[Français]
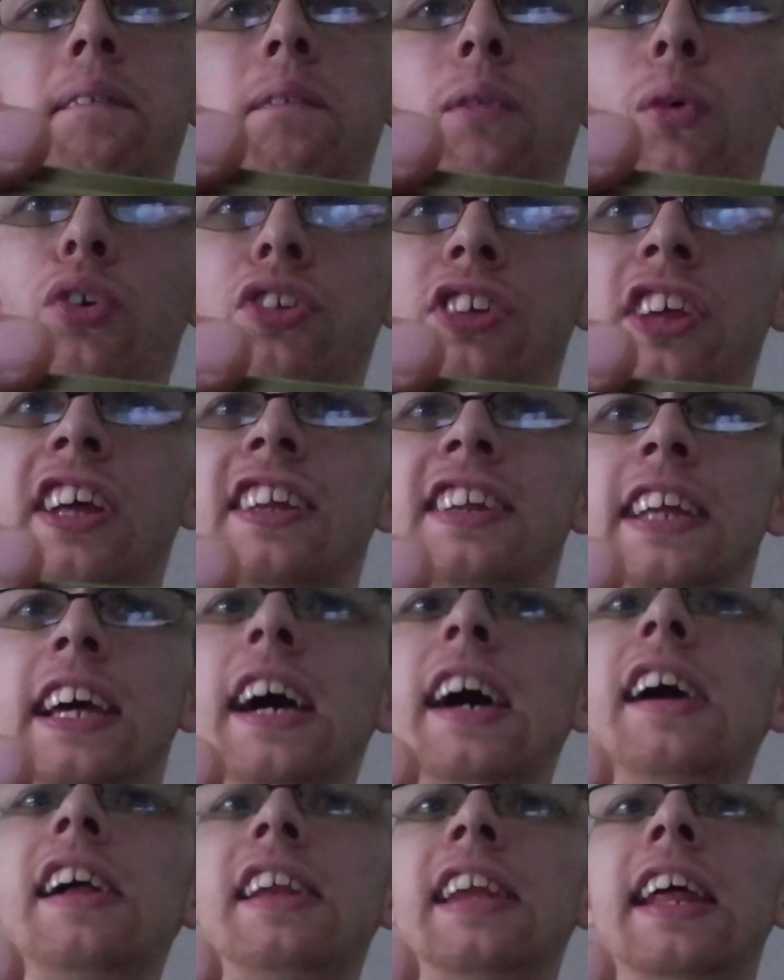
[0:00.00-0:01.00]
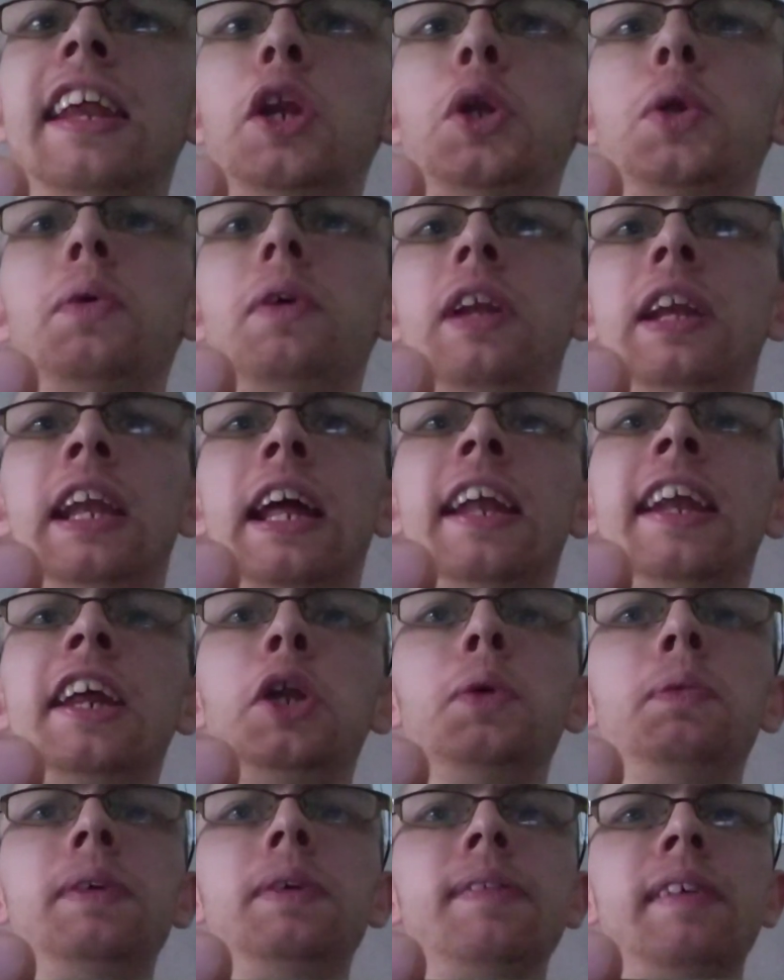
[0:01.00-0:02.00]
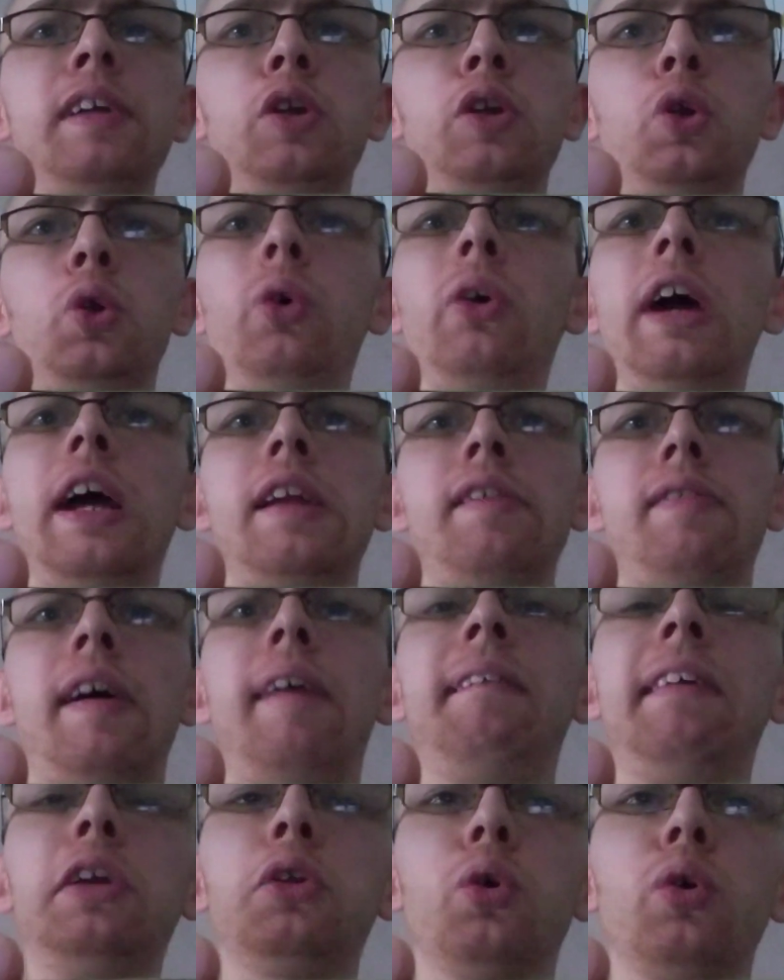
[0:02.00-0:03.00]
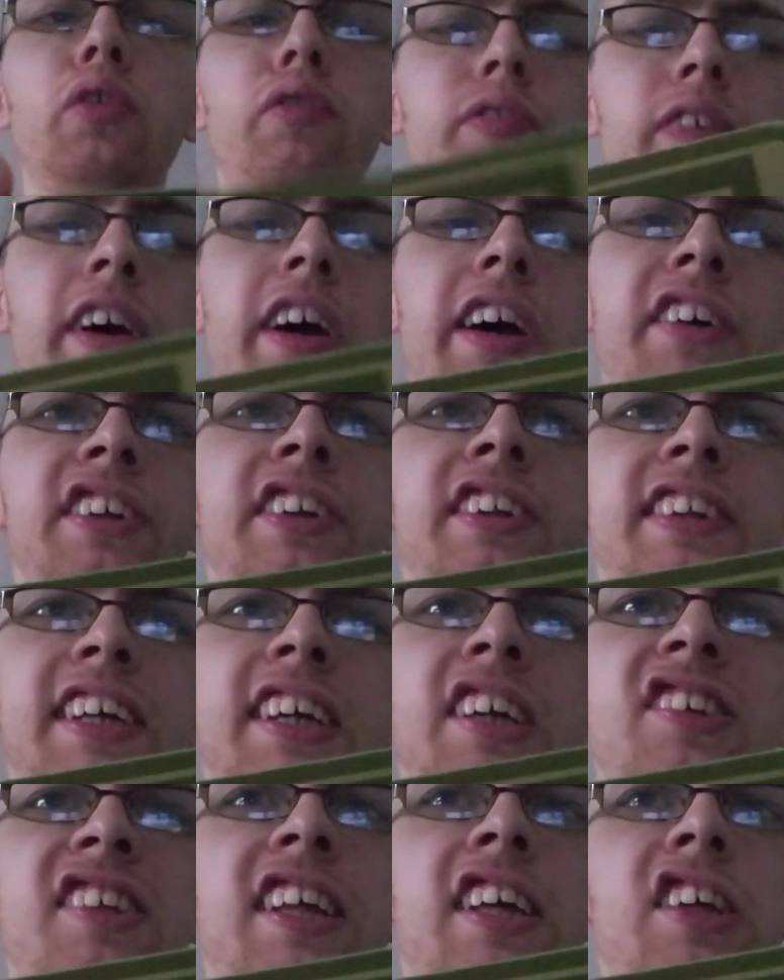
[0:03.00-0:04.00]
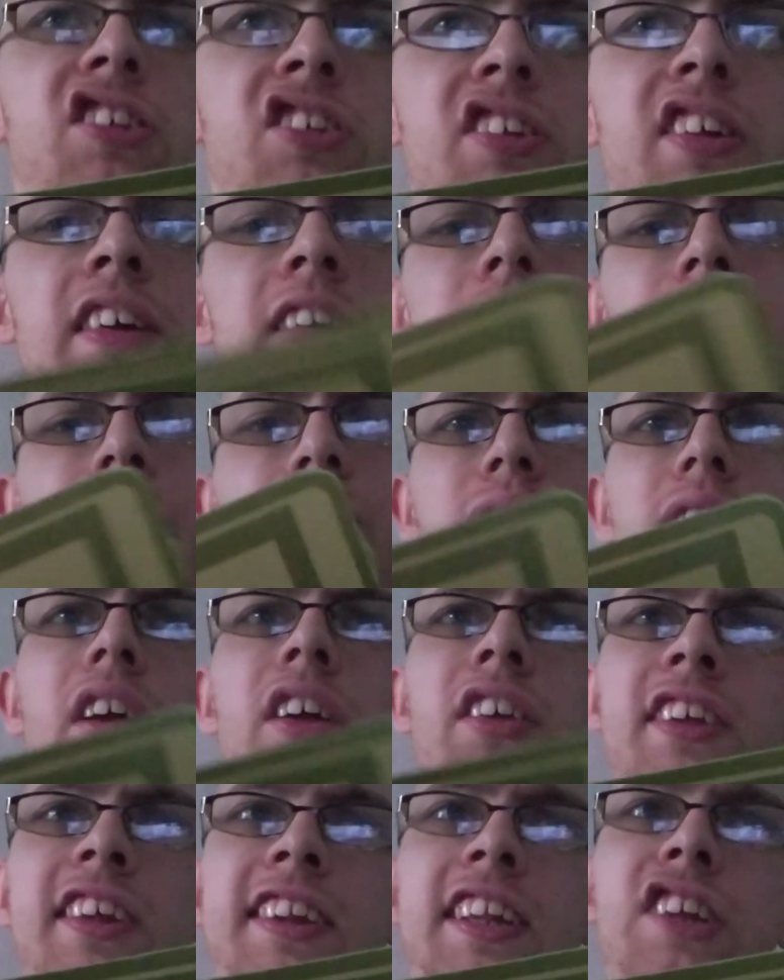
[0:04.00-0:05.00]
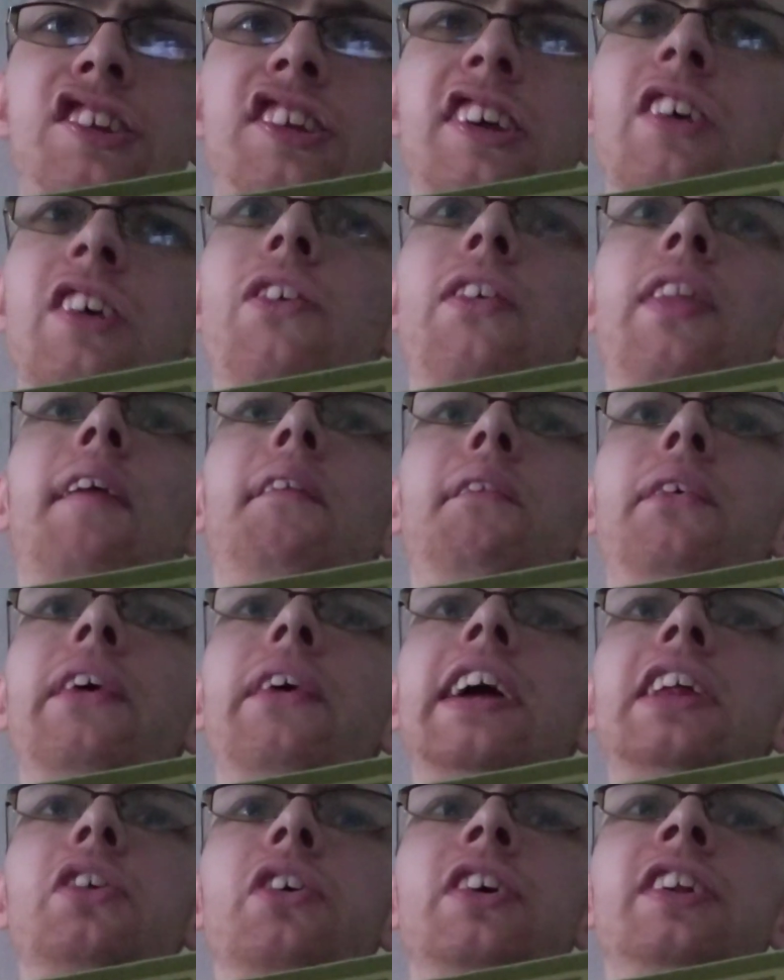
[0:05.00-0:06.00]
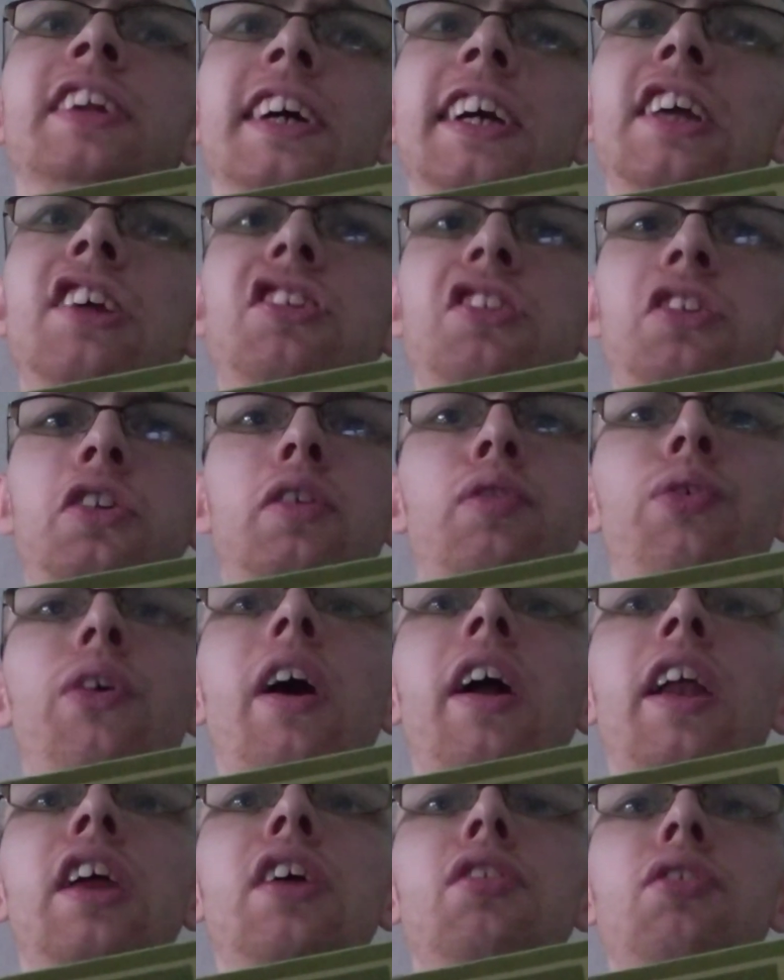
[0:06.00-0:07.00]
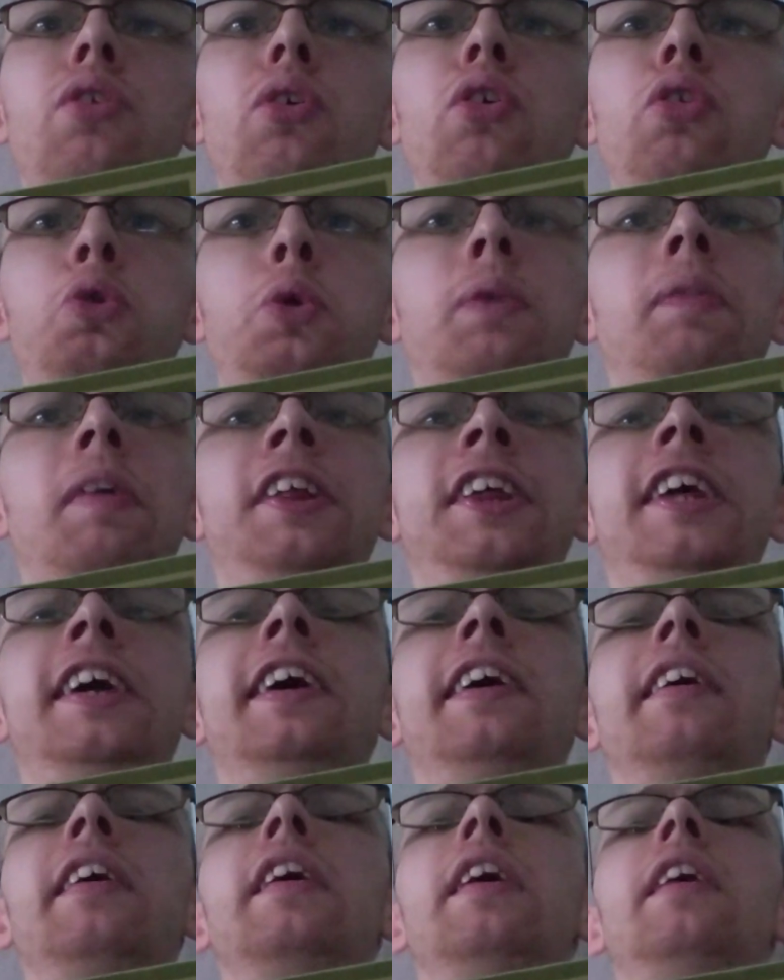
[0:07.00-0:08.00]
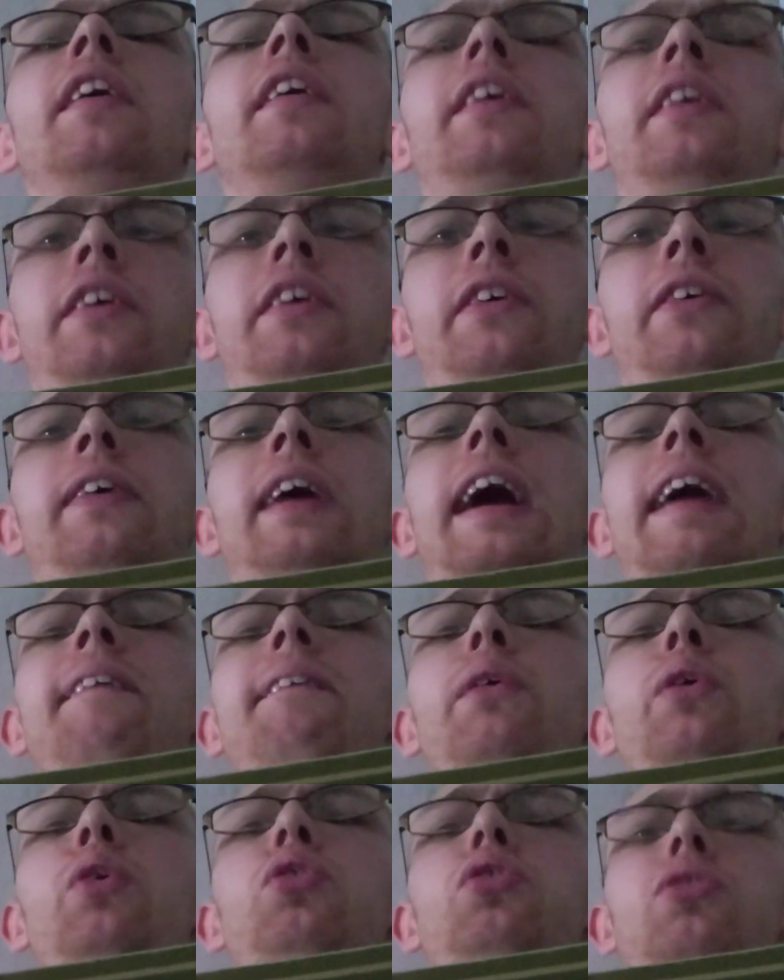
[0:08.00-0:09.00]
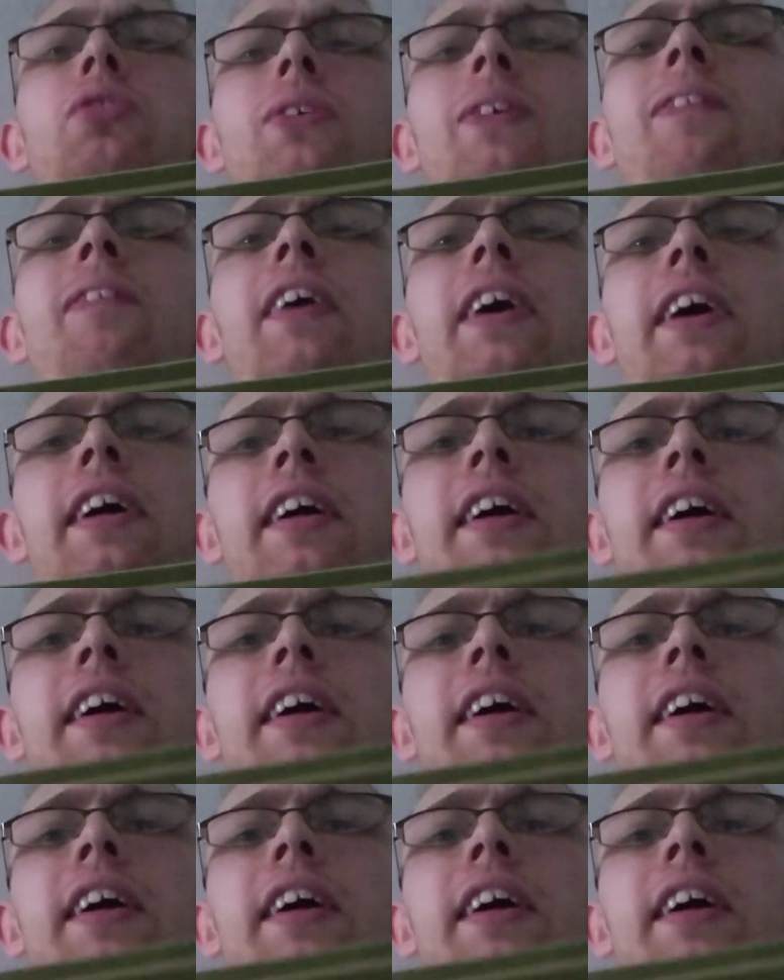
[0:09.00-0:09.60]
pour certains, l'année 2022, elle va mettre fin à une tristesse. C'est-à-dire qu'on a pu être triste, voir les choses de manière euh, un peu sombre.